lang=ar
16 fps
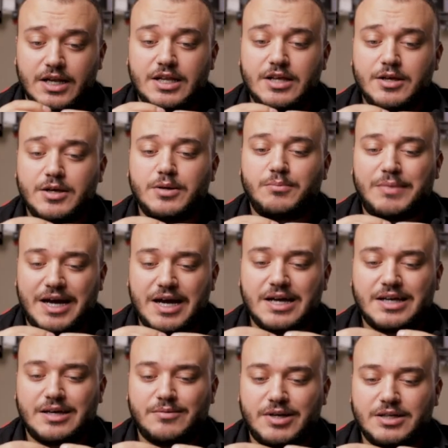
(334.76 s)
اللي
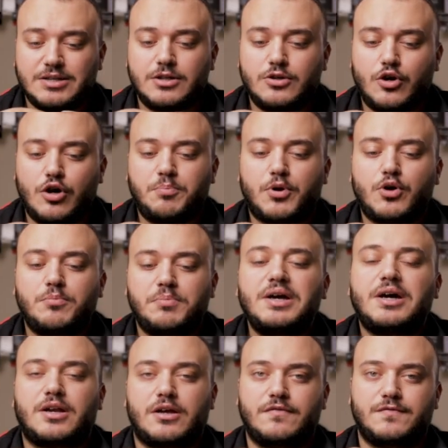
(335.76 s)
معاه كاميرات الجو برو
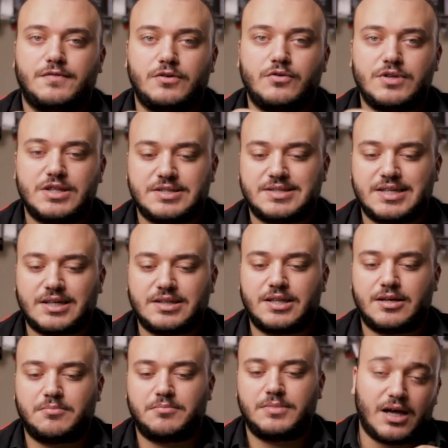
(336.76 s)
بيعرف انه اذا
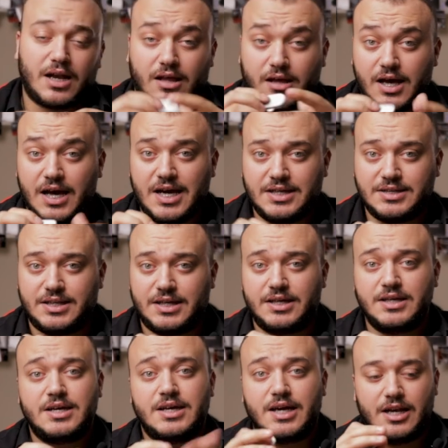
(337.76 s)
استخدم
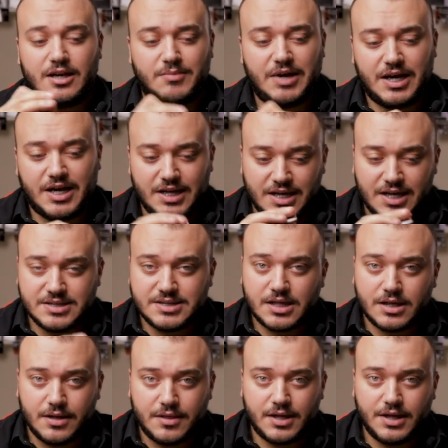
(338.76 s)
القاعده اللي معها
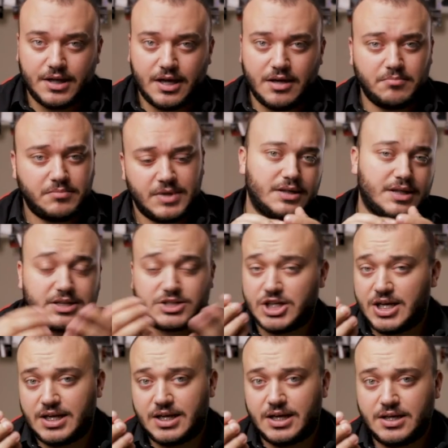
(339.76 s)
اللاصق ال 3 ام اذا
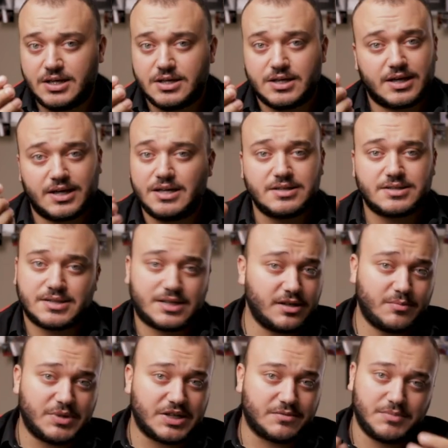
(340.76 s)
شالها خلص
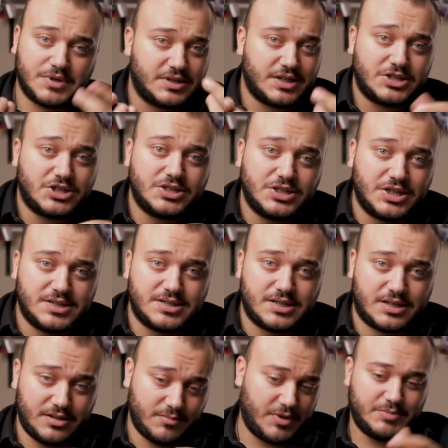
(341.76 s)
خربت ما بقدرش يرجع
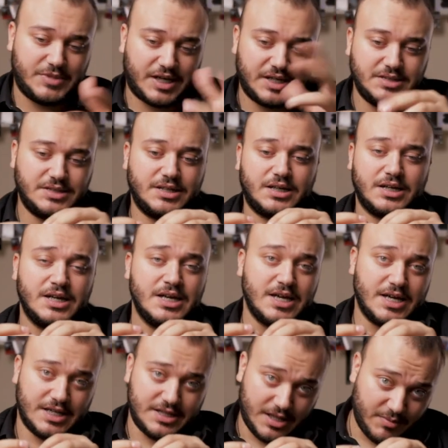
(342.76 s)
يستخدمها بده يغير
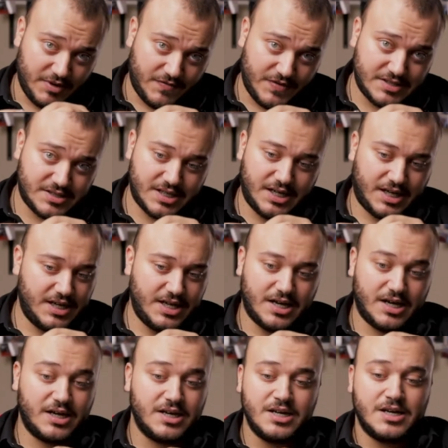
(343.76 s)
الدبل فيس اللي
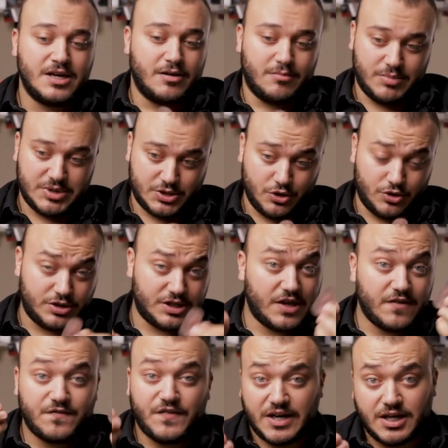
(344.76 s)
عليها بس
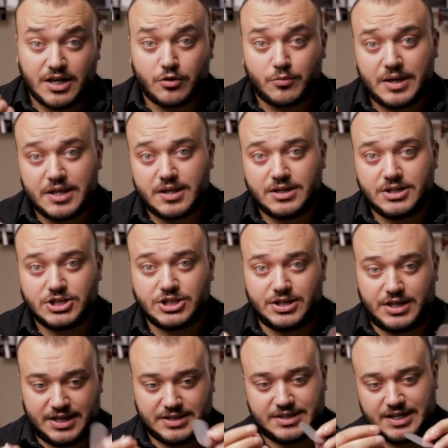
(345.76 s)
هون فكروا بهذا
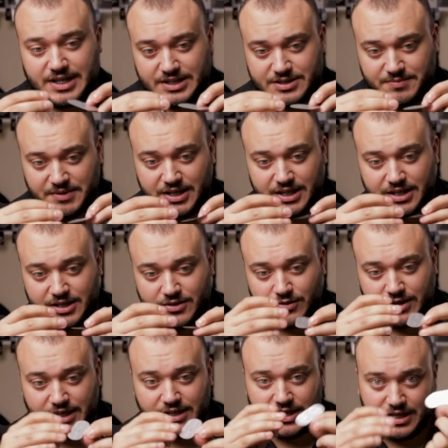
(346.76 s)
الاشي حتى كاتبين لك انه
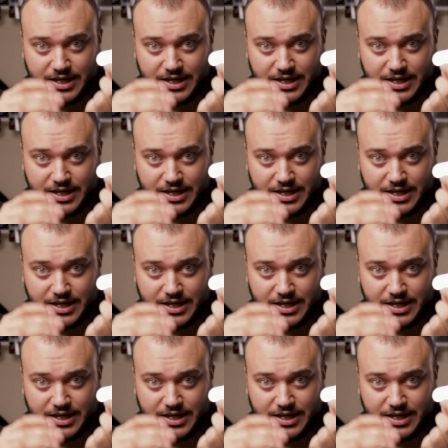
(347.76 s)
خلي